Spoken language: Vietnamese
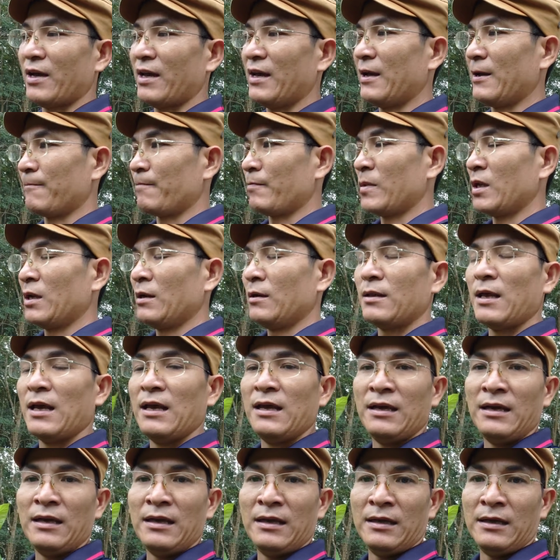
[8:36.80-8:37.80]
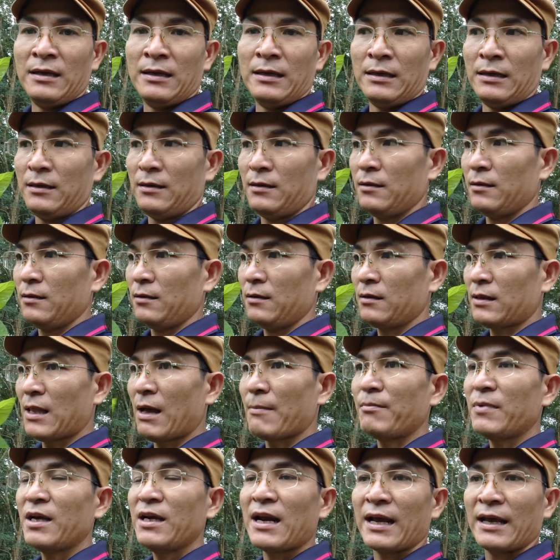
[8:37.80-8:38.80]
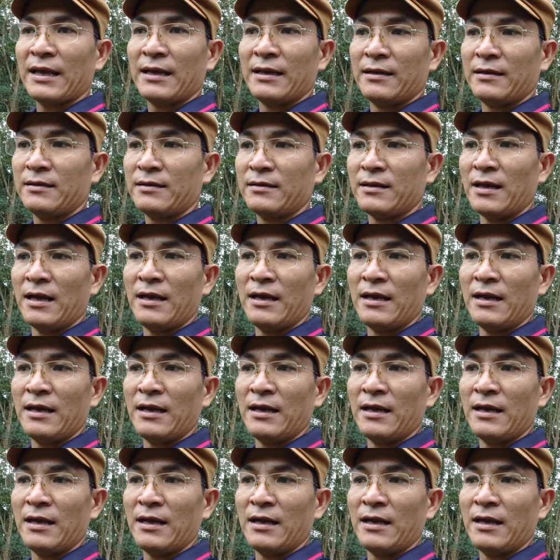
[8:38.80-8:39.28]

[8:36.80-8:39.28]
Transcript: như vậy ha thì tắm cái này